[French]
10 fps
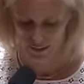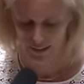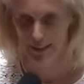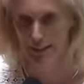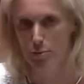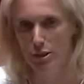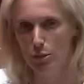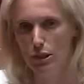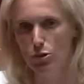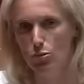les
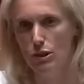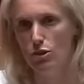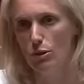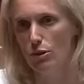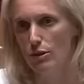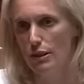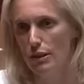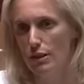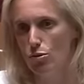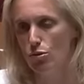établissements qui sont situés dans
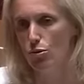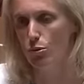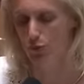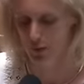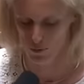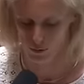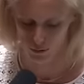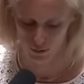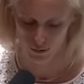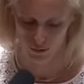des zones de
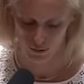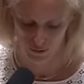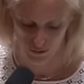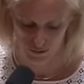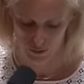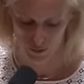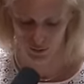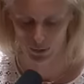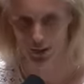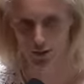faible densité de
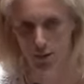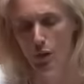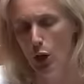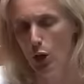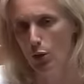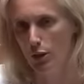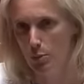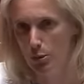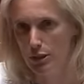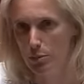population ont
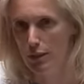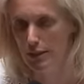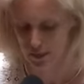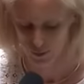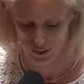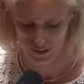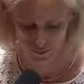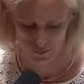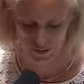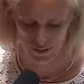la possibilité de
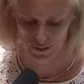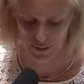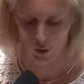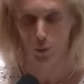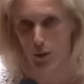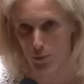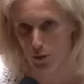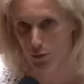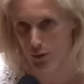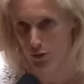bénéficier d'un
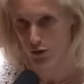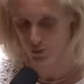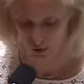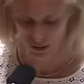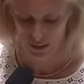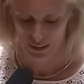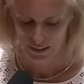complément de financement